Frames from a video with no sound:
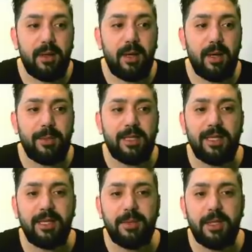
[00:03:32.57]
Ama
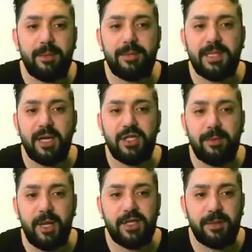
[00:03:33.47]
dediğim gibi biz
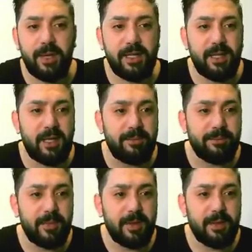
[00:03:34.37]
aşama aşama gidelim.
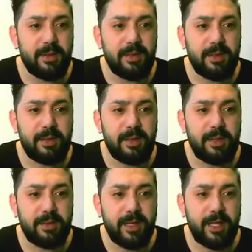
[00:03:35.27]
E,
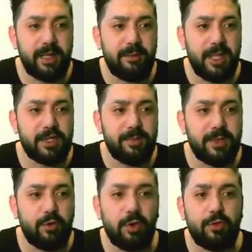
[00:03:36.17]

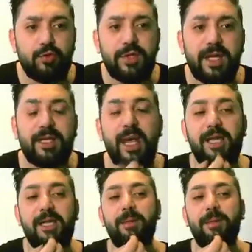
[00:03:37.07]
55.400'leri takip